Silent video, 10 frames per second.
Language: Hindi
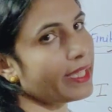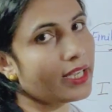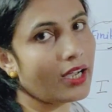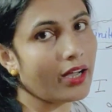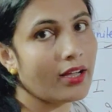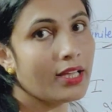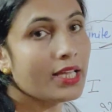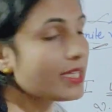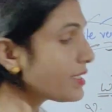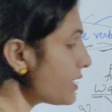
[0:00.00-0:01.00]
पड़ेगा
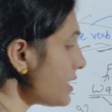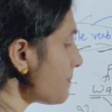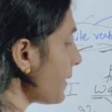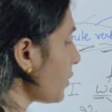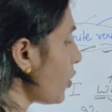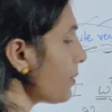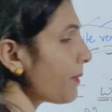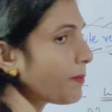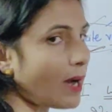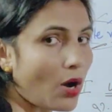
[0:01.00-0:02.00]
जिस पे
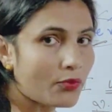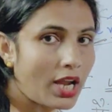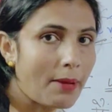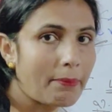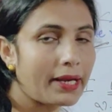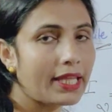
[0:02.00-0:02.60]
कोई प्रभाव ना